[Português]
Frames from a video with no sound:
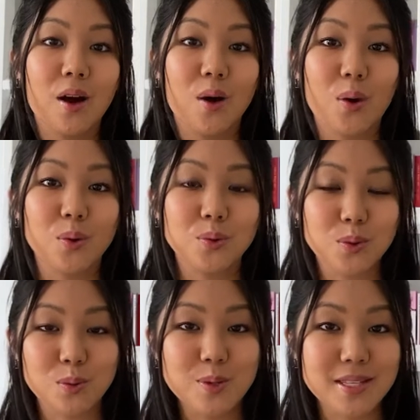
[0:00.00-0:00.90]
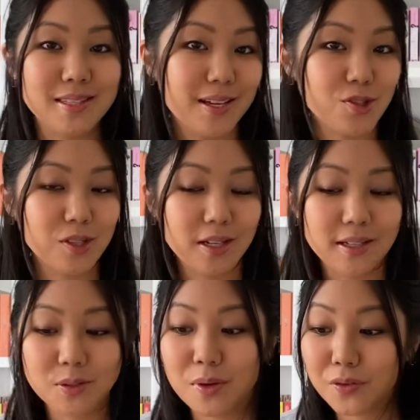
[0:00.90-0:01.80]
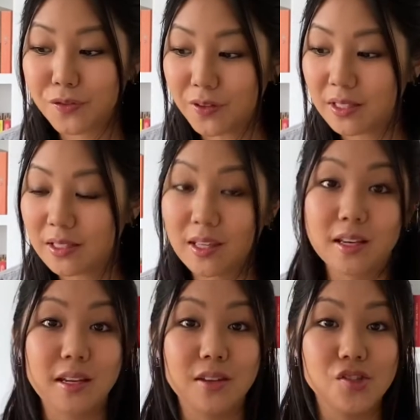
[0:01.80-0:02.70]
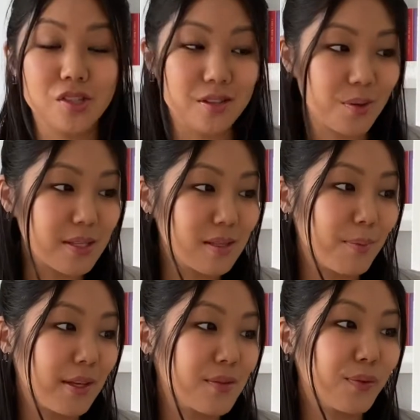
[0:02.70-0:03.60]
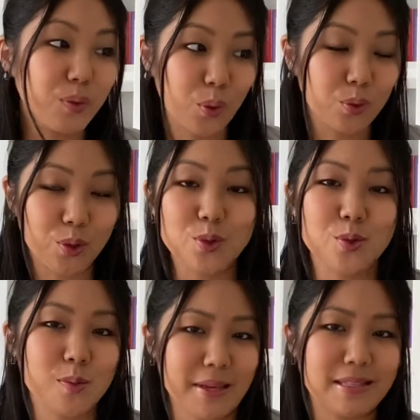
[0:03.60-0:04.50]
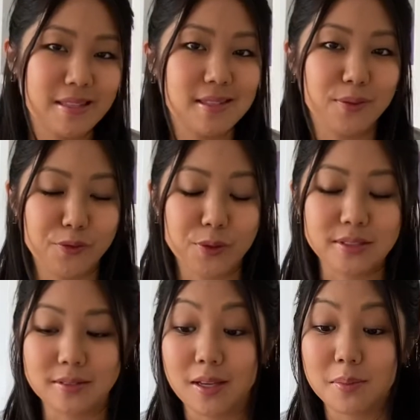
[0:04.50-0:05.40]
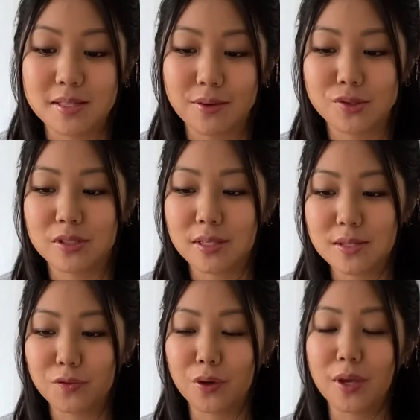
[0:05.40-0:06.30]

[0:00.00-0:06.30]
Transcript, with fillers: Outubro está chegando ao fim, nem acredito, esse mês voou. Todos os meses estão voando, né? Mas eu acho que esse foi